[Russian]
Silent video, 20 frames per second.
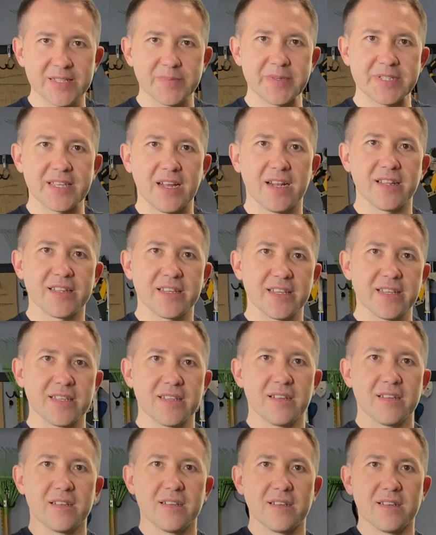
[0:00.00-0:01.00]
специальный,
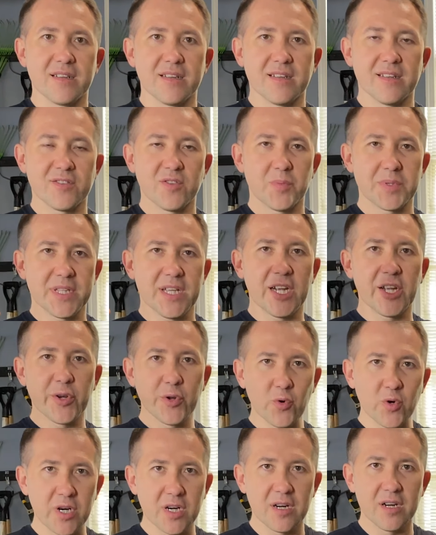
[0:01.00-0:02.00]
э, собственно,
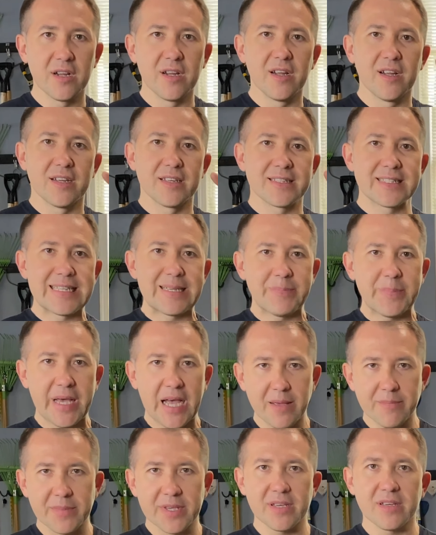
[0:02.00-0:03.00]
крюк с
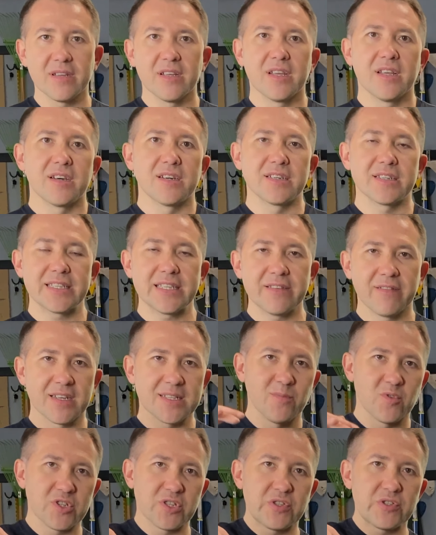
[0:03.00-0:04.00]
цепями э, и
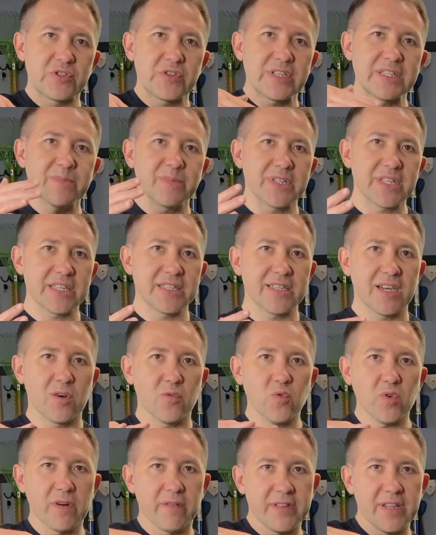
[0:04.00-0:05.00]
возможностью изменения
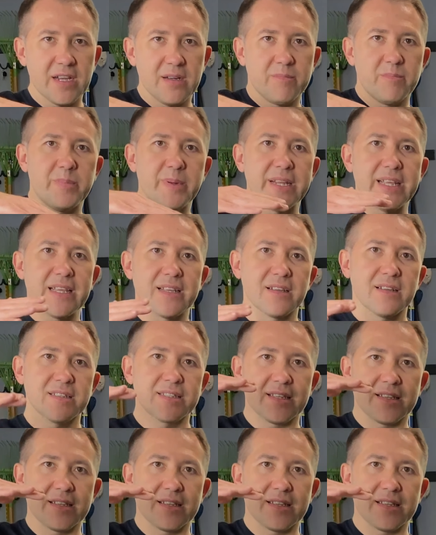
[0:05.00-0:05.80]
уровня при